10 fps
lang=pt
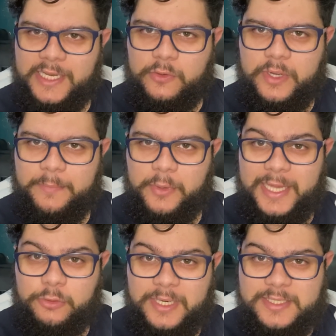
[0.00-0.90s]
do
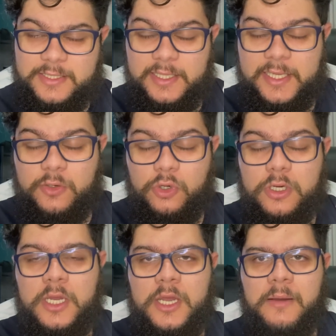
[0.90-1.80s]
Campeonato
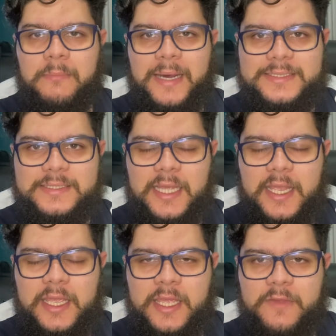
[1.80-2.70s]
Brasileiro, mas
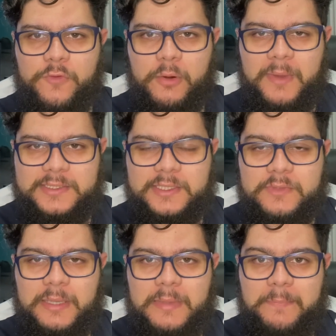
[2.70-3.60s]
tem
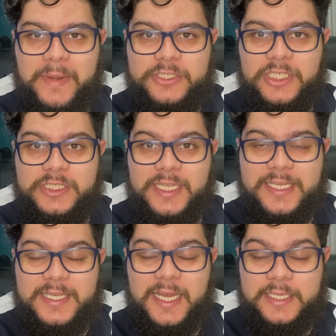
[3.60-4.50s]
informação também para a gente
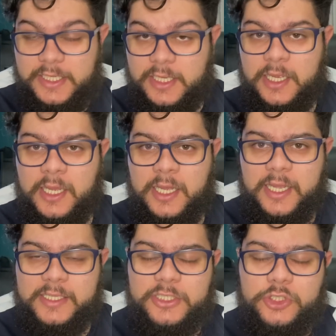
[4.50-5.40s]
trazer aqui.
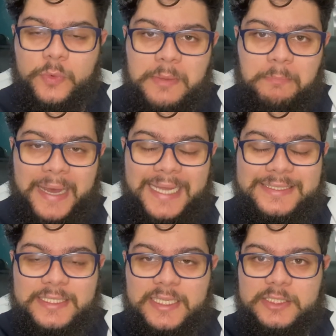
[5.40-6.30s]
Existe um
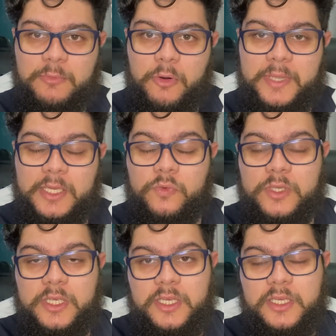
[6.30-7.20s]
impasse nesse momento
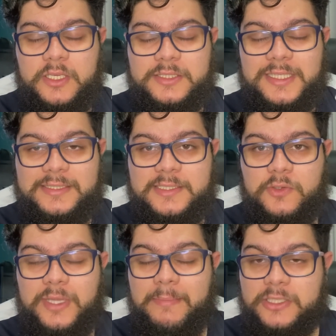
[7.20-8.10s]
e que está
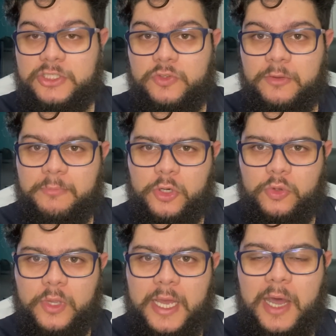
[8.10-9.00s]
sendo debatido em
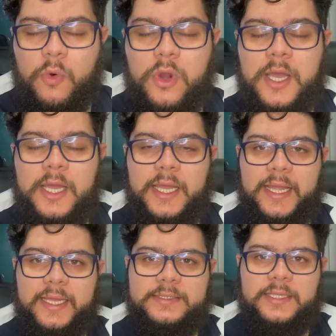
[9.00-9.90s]
Portugal
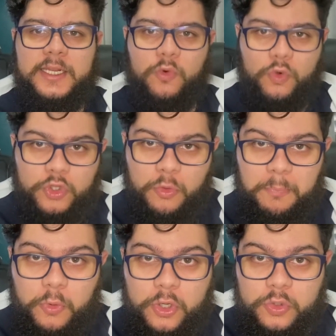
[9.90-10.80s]
entre o que o
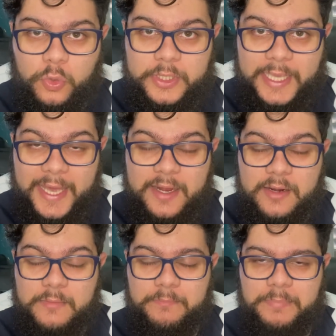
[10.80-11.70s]
Porto
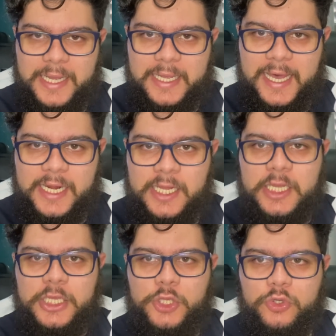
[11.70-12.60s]
quer pagar
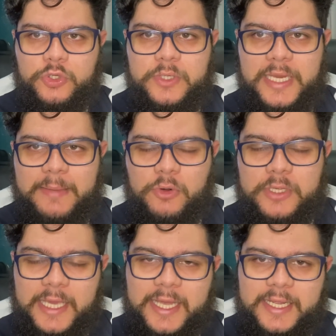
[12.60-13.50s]
e o que o Grêmio
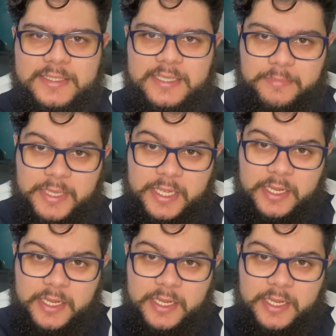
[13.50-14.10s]
quer receber.